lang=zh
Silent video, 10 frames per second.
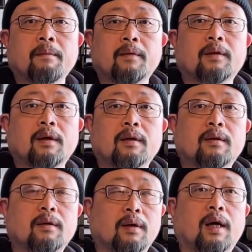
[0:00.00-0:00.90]
那
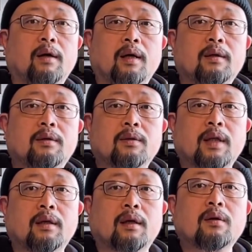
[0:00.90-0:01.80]
有老人就在
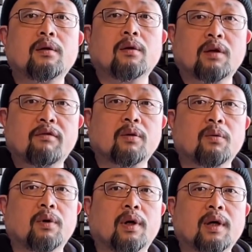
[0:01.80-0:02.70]
那儿有这份
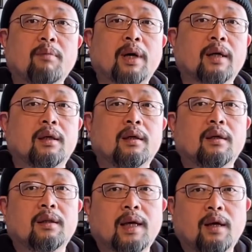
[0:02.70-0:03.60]
工作干嘛呢？
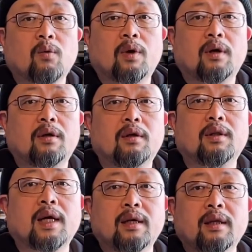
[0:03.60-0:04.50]
拿一棍儿，
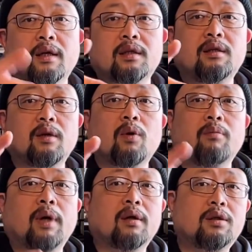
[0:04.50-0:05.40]
拿一那个荧光
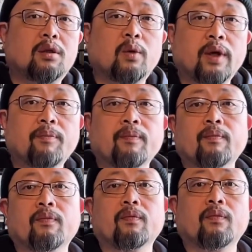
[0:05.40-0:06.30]
棒指挥。
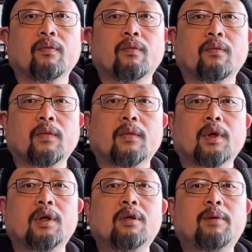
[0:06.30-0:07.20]

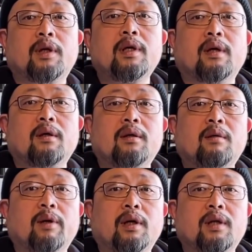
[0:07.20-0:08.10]
那日本人也日
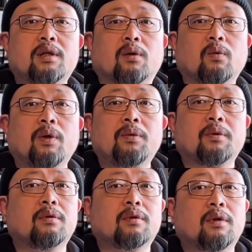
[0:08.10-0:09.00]
本人也守规矩，
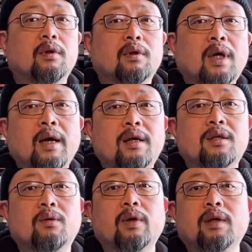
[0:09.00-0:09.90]
就是他一
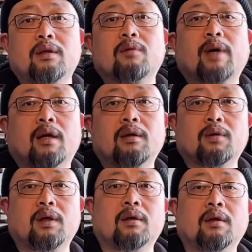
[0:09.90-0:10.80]
指挥你就马上就
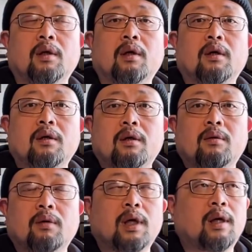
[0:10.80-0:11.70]
停，各
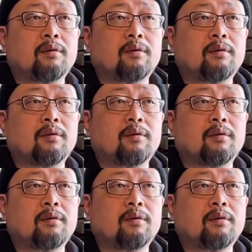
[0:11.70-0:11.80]
种各样，